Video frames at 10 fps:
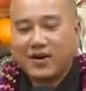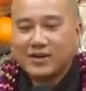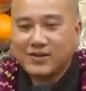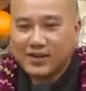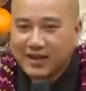Còn
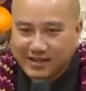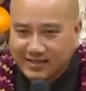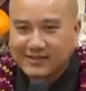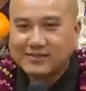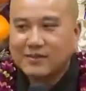cái chuyện hình
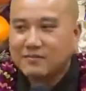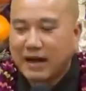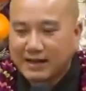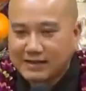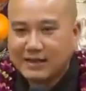thức nó
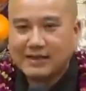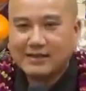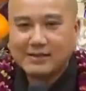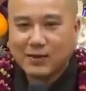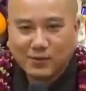mặc
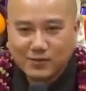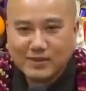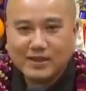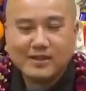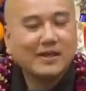gì, nó
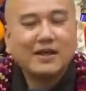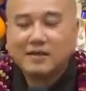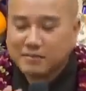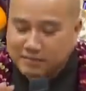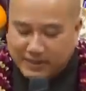tụng gì,
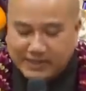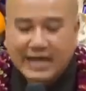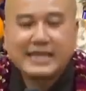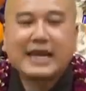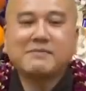mình
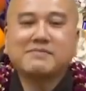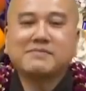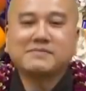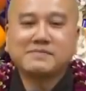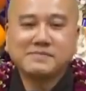gia giảm.
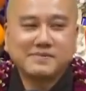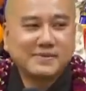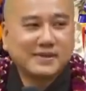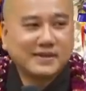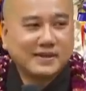
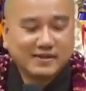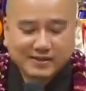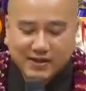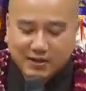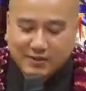
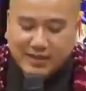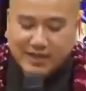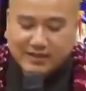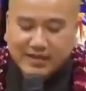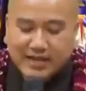Rồi bây
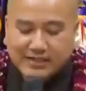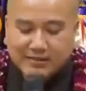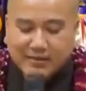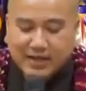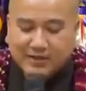giờ đây
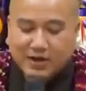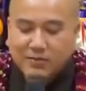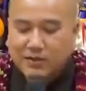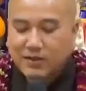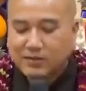trong này có
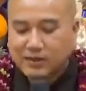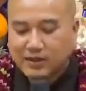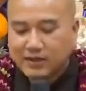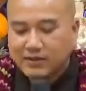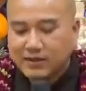một câu
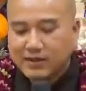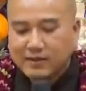nữa.